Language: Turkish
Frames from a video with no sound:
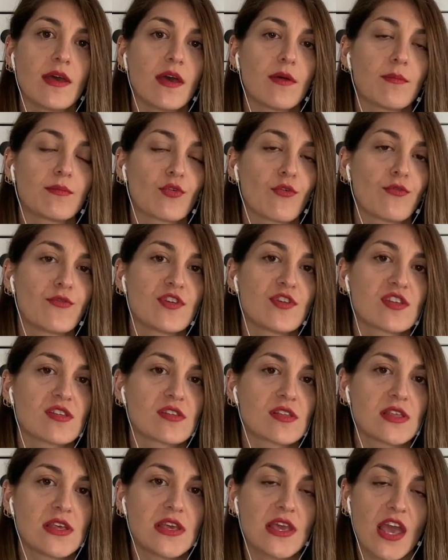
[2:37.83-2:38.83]

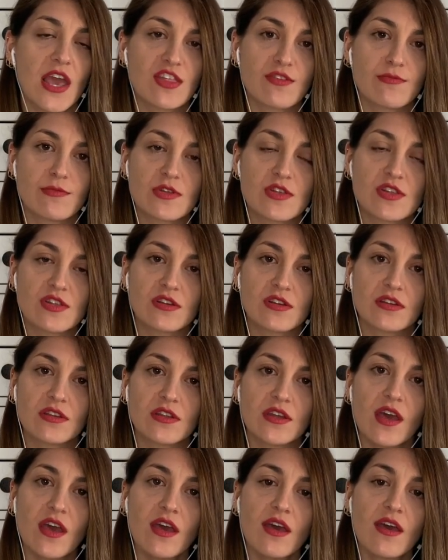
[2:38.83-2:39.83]
Proficiency geçmiştir
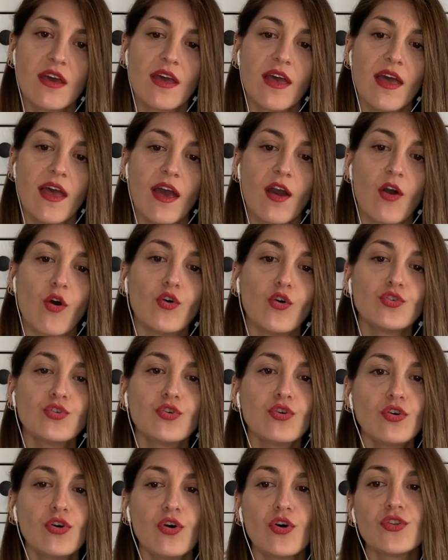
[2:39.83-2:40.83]
diye. E, onu
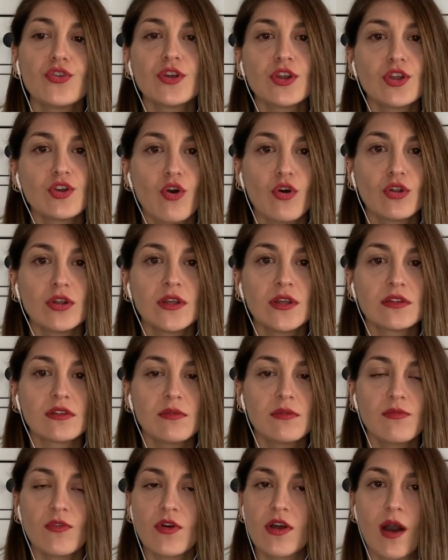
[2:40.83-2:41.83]
onlara
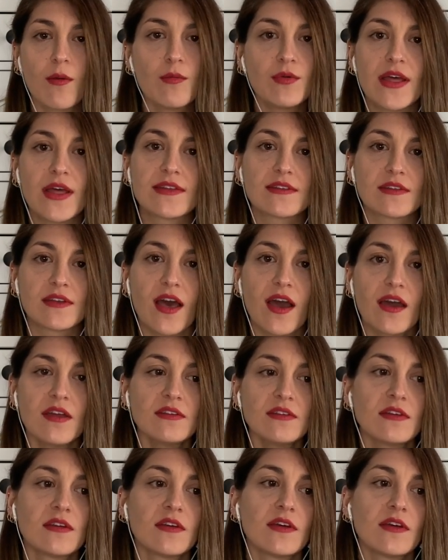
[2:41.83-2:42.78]
yolladım ve kabul ettiler.